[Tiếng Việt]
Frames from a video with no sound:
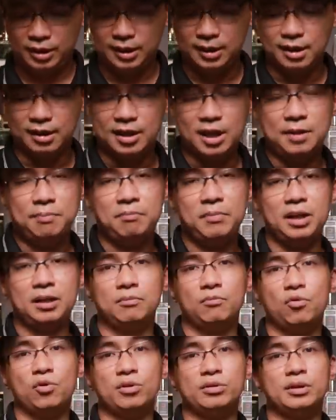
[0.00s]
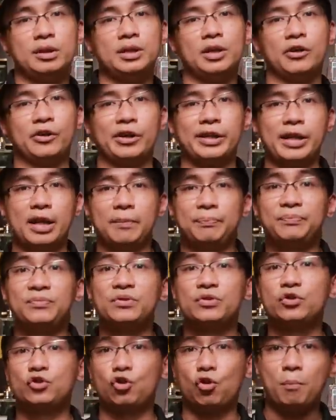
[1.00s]
thì ở đây mình muốn giới thiệu cho anh em
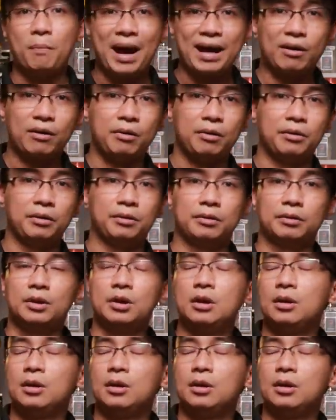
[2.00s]
Tobacco